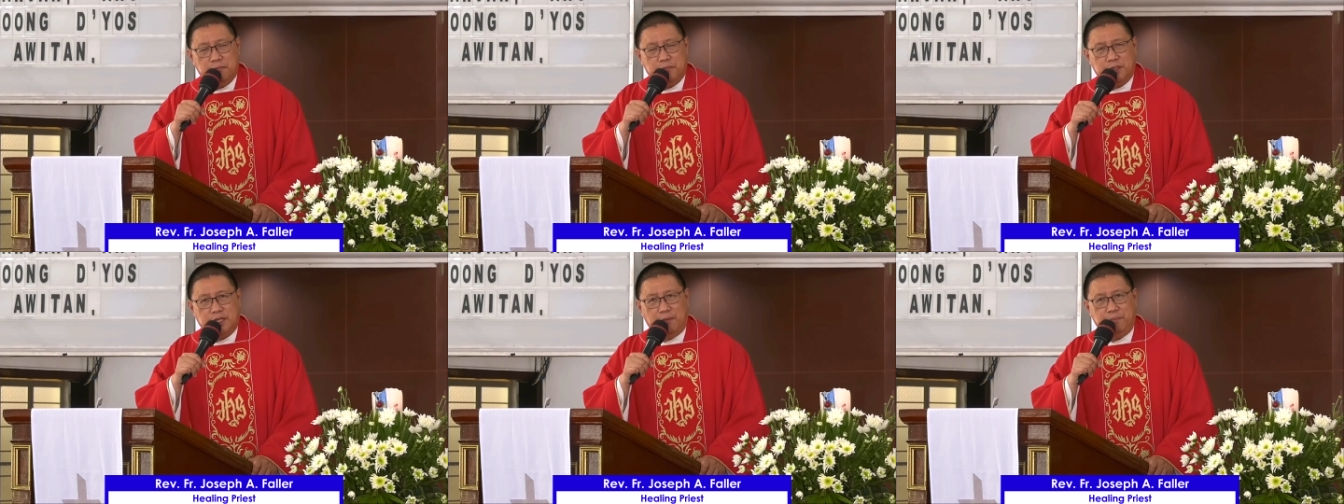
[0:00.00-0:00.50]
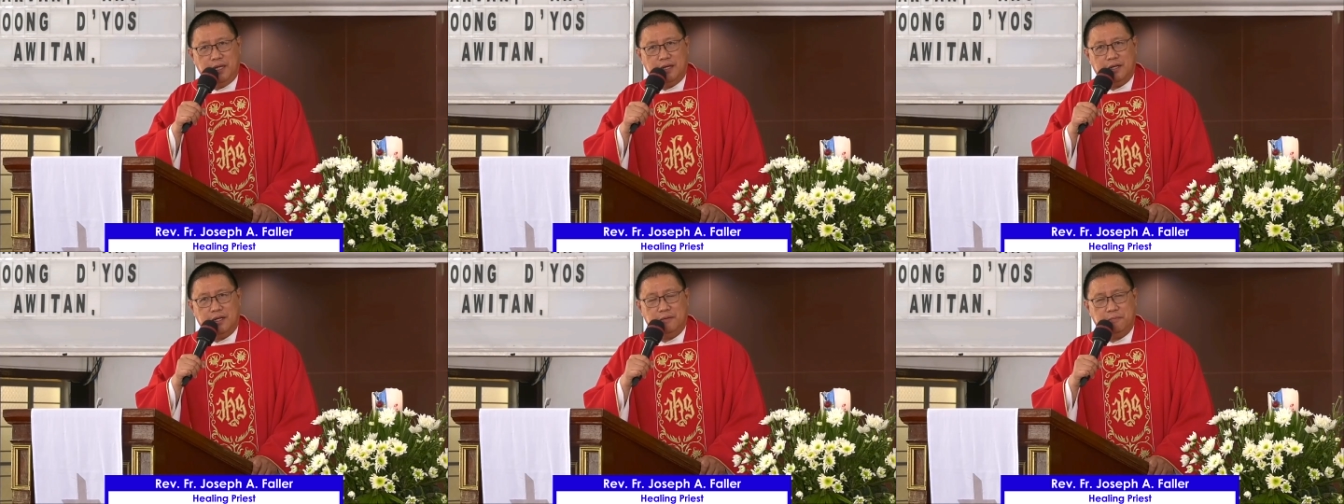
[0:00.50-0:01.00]
sabi
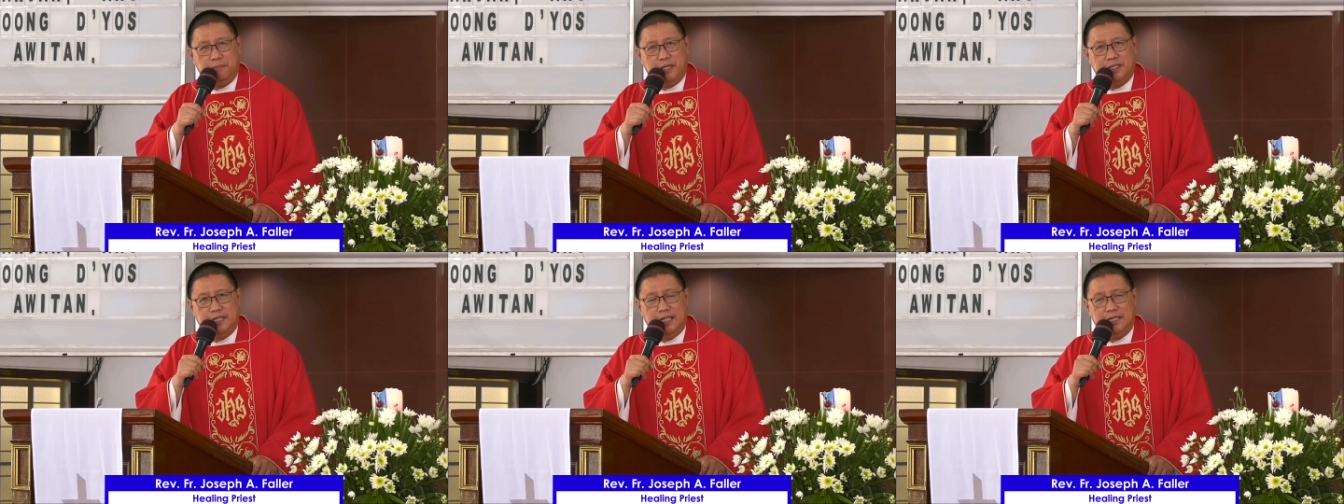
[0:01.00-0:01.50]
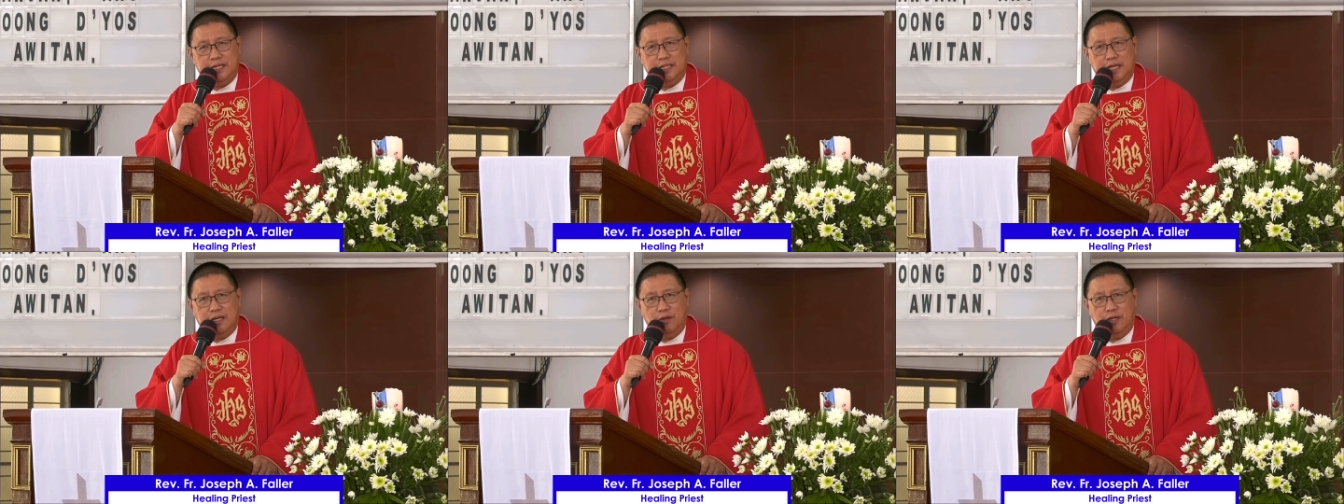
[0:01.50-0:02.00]
ng Presidente
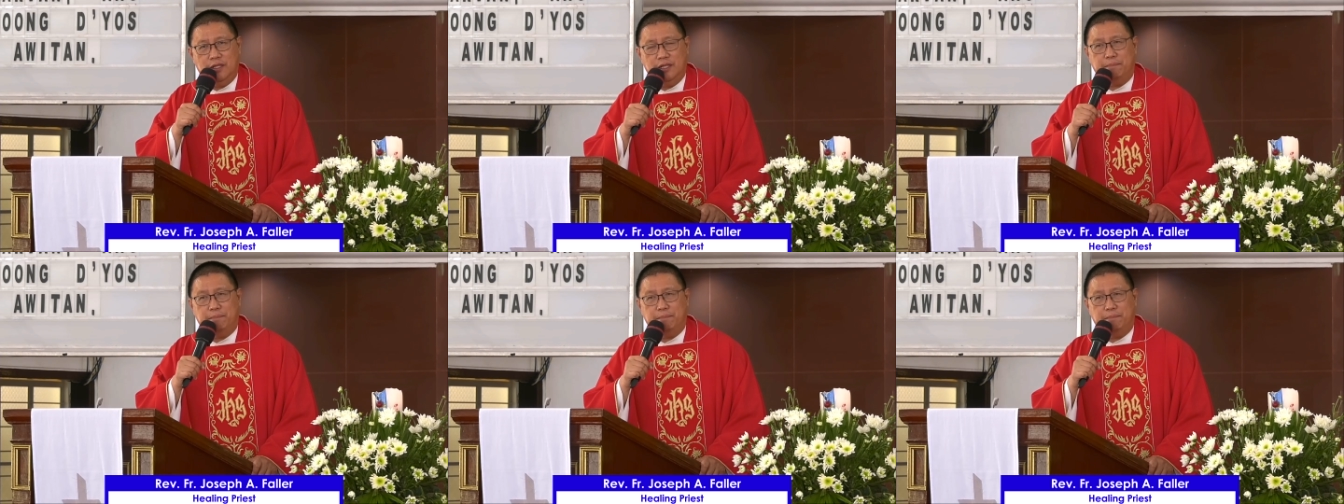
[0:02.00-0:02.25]
Digoy,